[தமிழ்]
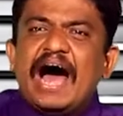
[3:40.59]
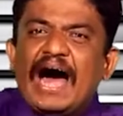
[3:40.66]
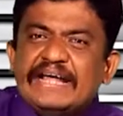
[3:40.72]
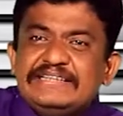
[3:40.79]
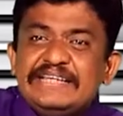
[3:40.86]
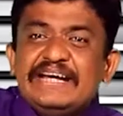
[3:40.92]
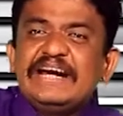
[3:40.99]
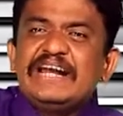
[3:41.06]

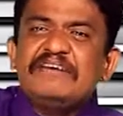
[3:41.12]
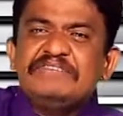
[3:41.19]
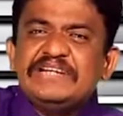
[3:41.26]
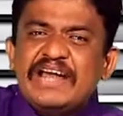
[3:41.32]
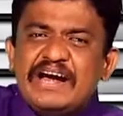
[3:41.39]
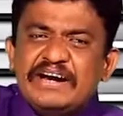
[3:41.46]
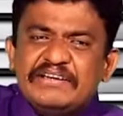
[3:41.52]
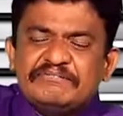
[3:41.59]

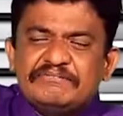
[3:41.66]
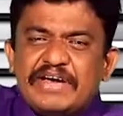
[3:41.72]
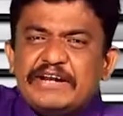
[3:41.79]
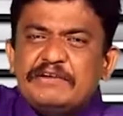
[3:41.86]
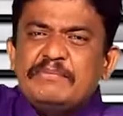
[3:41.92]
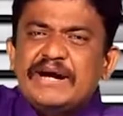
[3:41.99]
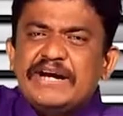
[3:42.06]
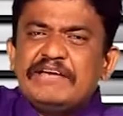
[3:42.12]
அதிகளவிலான
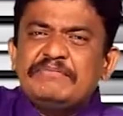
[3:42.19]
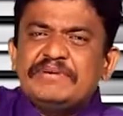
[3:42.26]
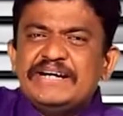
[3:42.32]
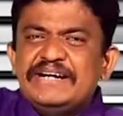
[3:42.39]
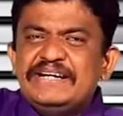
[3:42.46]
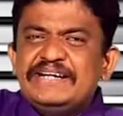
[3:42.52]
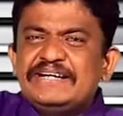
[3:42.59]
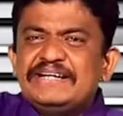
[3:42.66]
வருமானம்
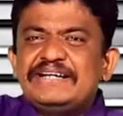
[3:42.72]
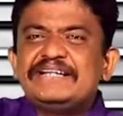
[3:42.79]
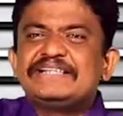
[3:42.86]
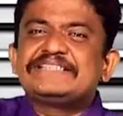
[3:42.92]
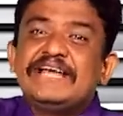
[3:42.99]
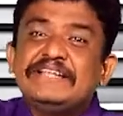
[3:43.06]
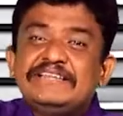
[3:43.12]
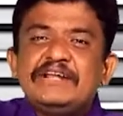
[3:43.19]
ஈட்டுகின்ற
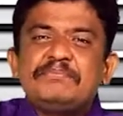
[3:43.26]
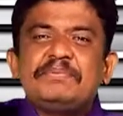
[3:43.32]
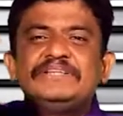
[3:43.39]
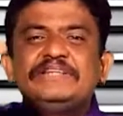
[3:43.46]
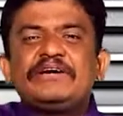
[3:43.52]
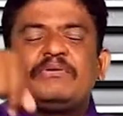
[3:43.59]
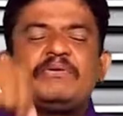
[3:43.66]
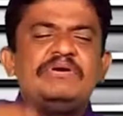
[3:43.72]

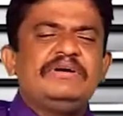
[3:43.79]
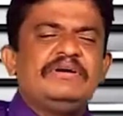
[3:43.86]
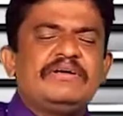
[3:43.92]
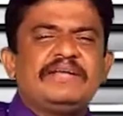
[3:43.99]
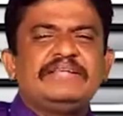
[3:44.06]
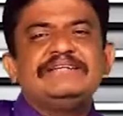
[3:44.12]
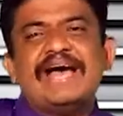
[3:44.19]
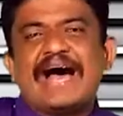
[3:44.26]
சந்தர்ப்பத்தை
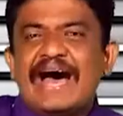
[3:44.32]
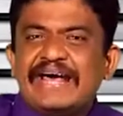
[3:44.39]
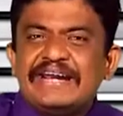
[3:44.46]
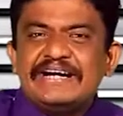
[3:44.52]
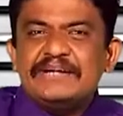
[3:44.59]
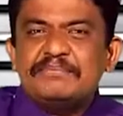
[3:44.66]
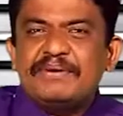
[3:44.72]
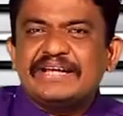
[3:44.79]
கொடுக்கிறது
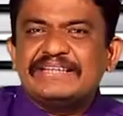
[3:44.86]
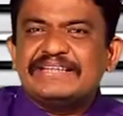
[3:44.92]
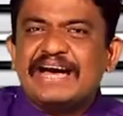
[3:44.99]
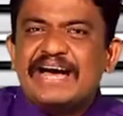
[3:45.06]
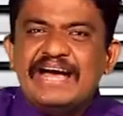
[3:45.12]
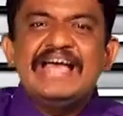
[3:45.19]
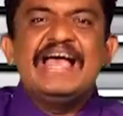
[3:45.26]
ஆரண்டு பார்த்தா